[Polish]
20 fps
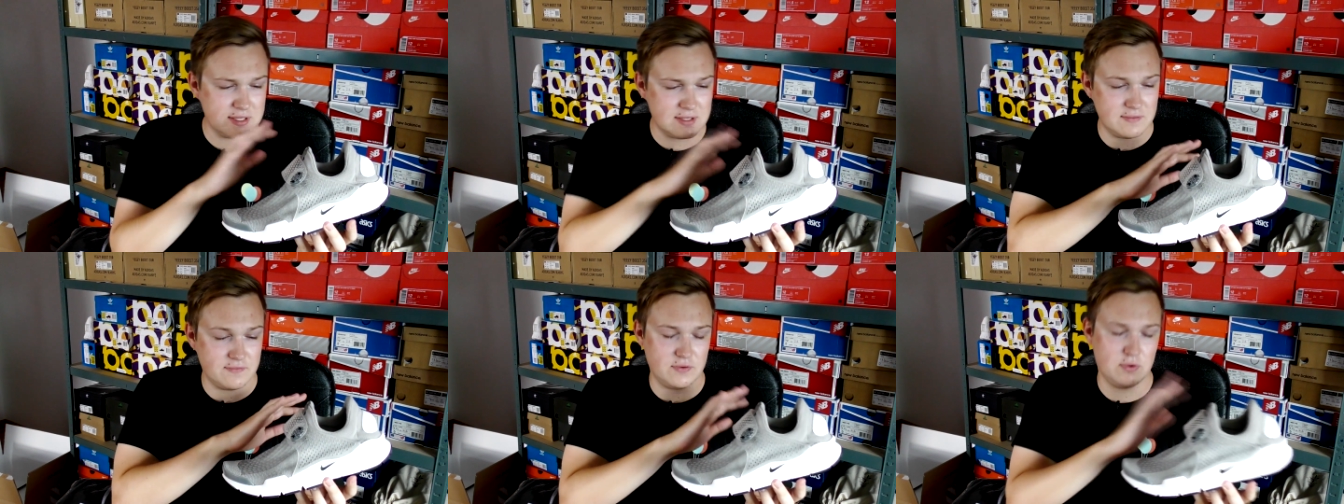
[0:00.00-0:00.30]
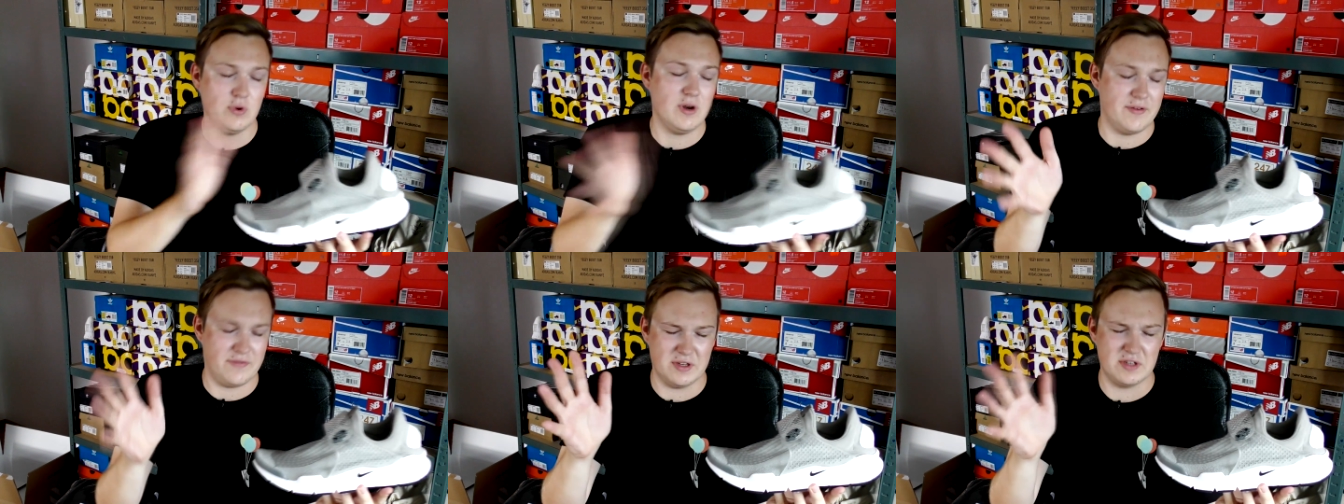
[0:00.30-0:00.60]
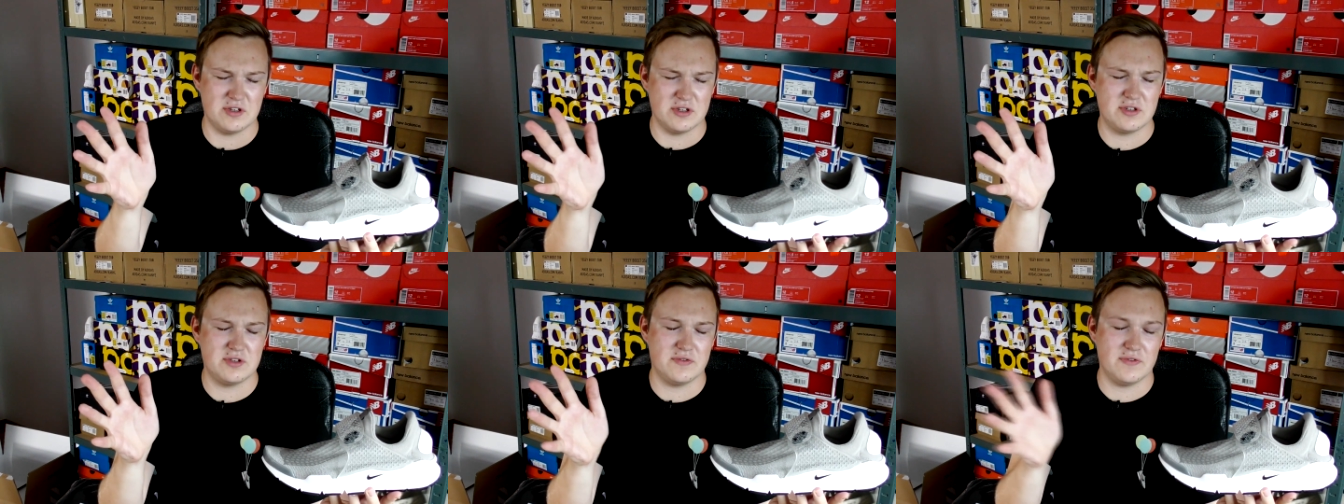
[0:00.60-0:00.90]
w ogóle
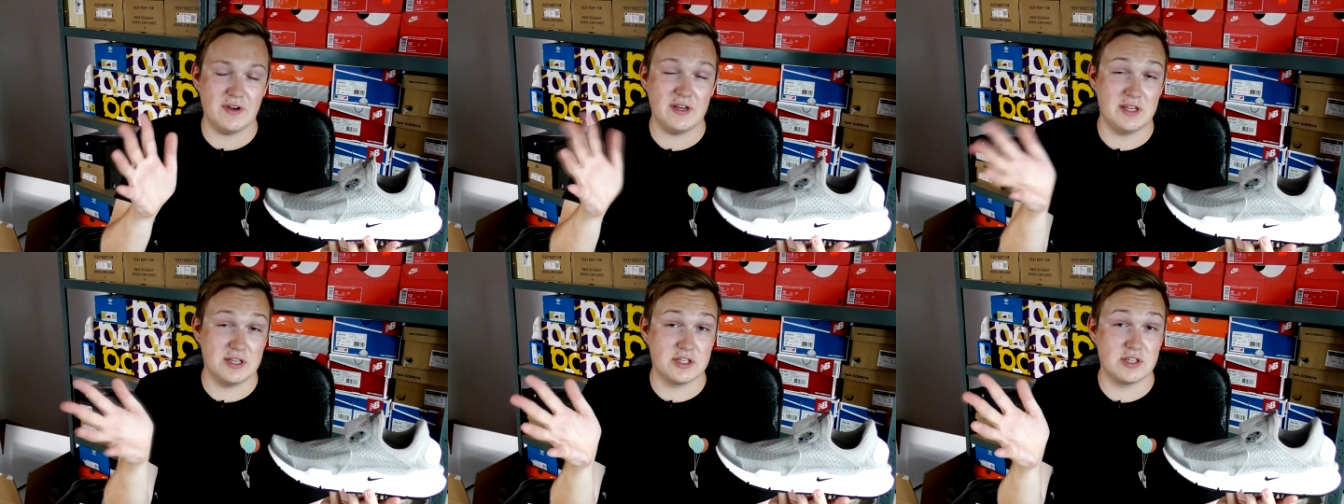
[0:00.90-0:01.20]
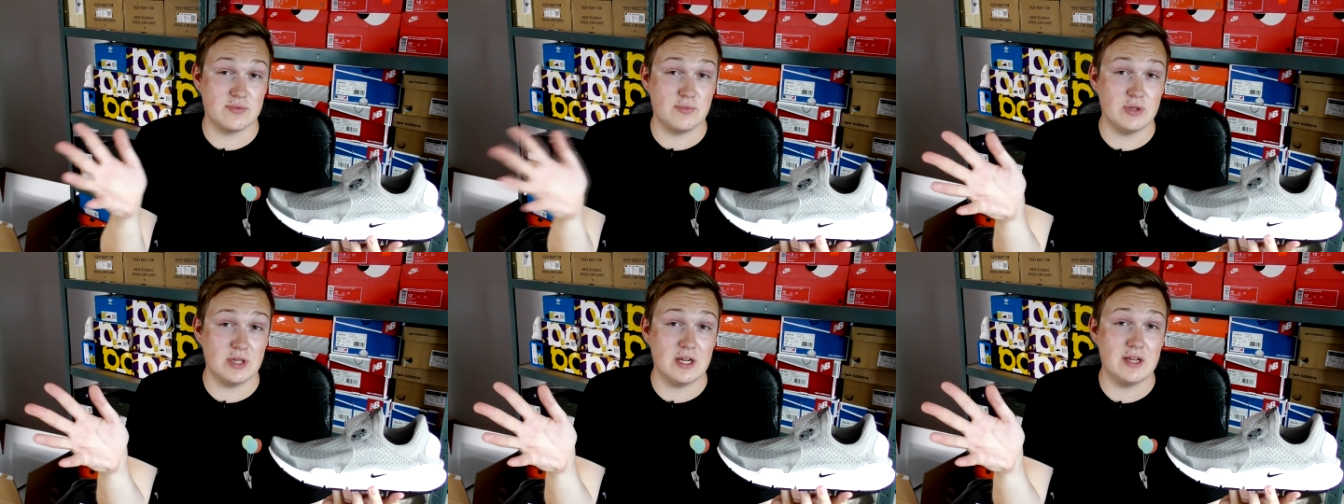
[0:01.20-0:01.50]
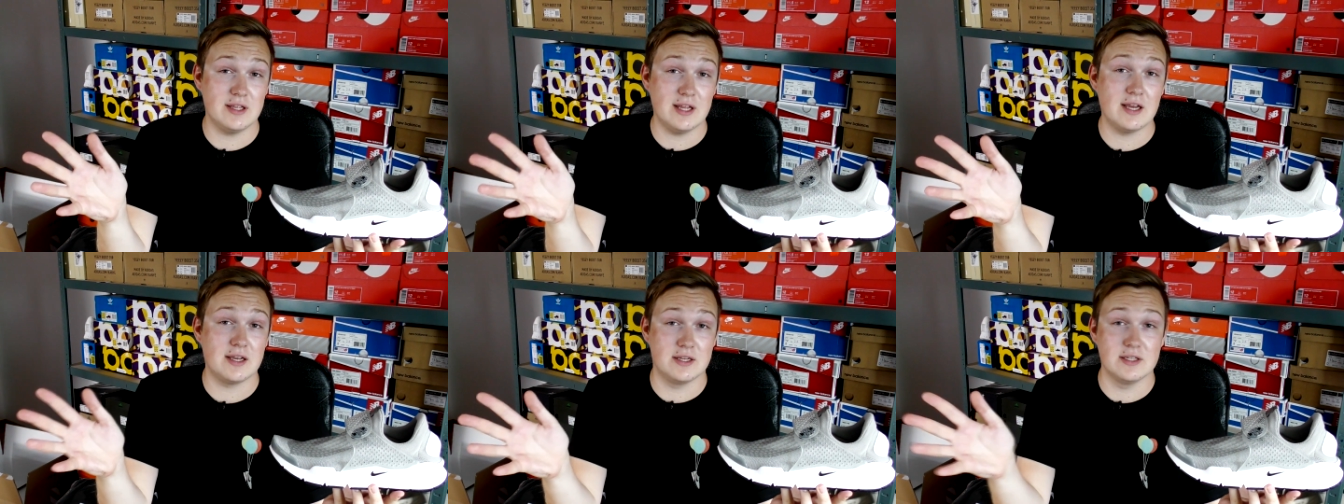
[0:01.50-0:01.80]
większość fajniejszych
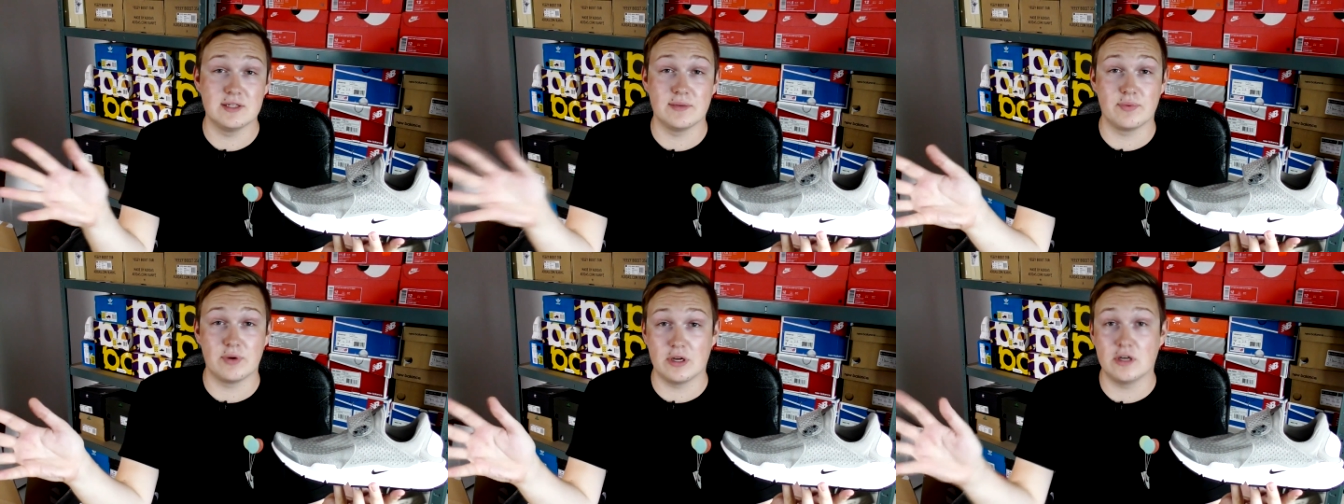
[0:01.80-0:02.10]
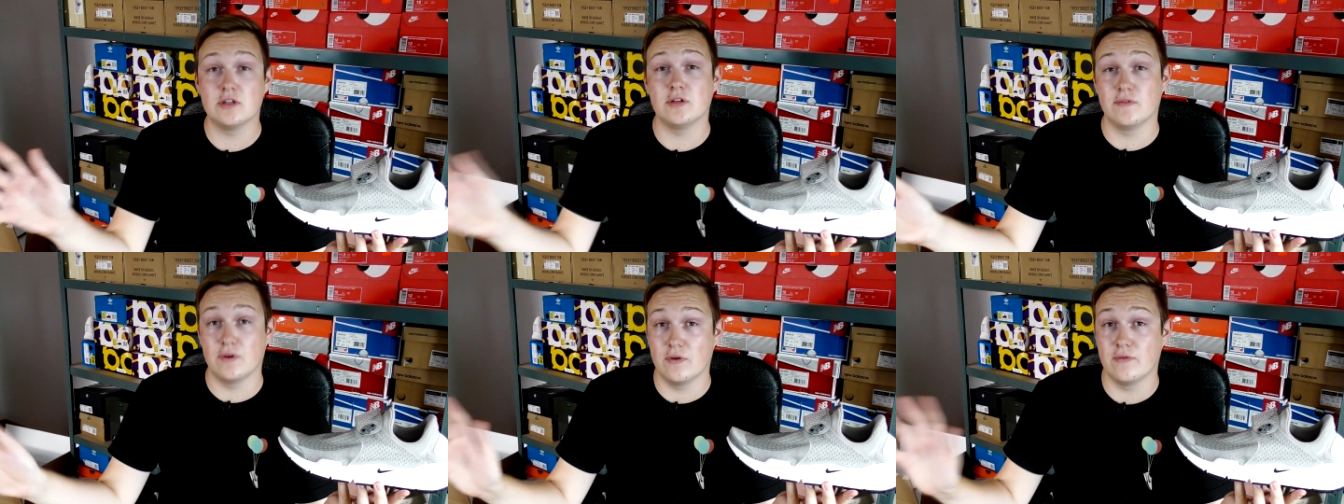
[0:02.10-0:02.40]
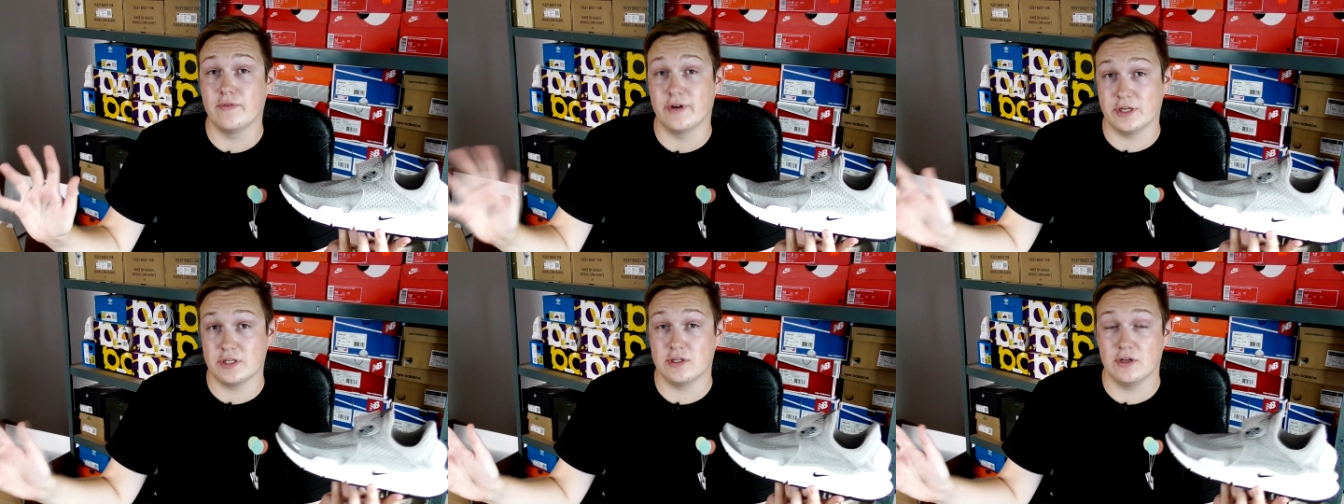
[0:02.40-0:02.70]
modeli Nike zaprojektował
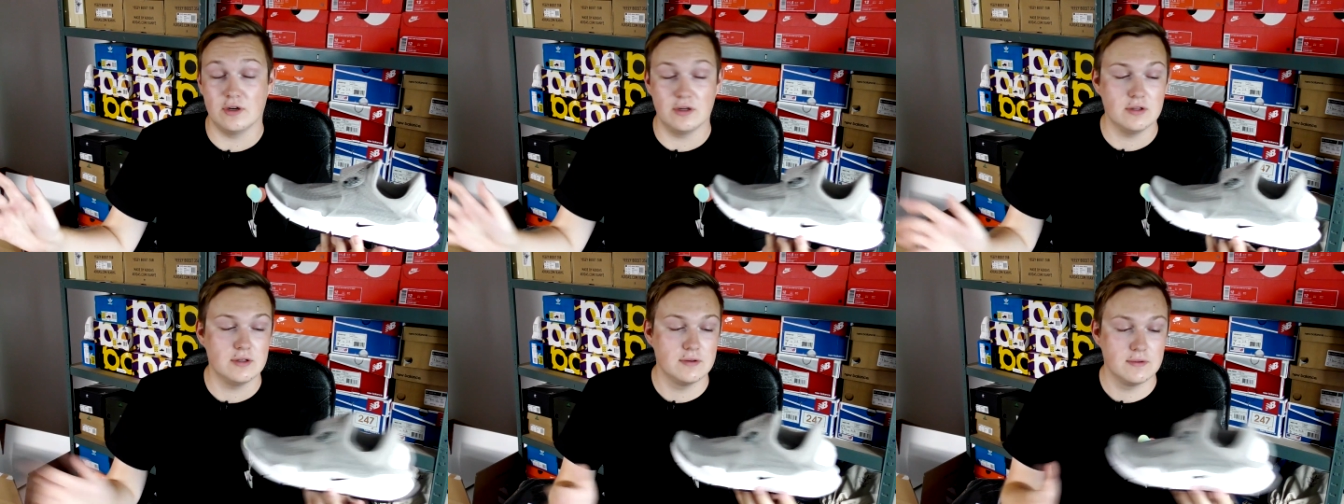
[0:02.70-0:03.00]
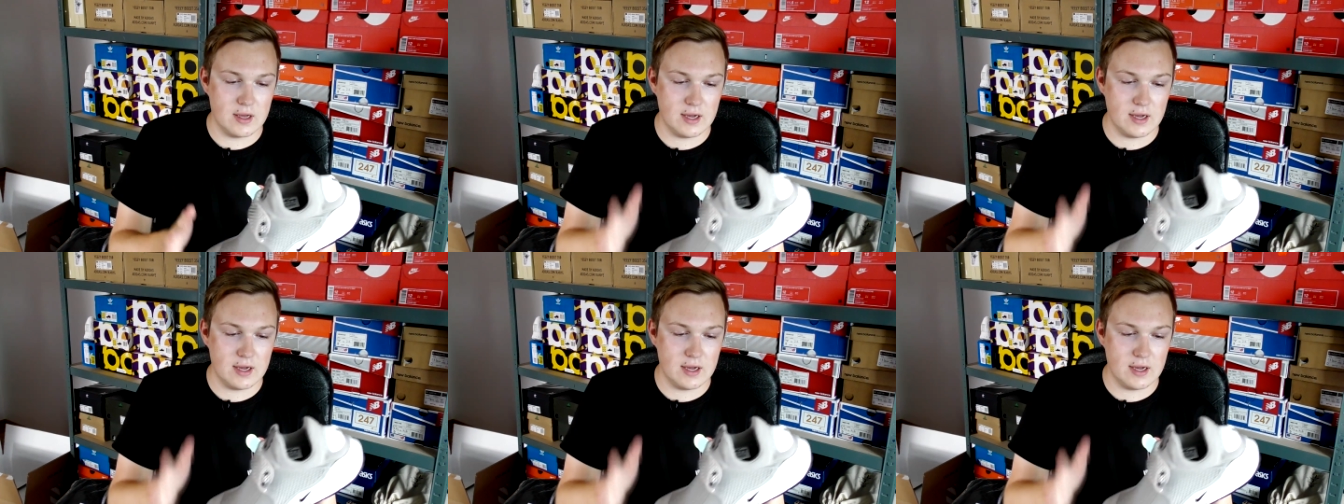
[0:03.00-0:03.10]
właśnie on.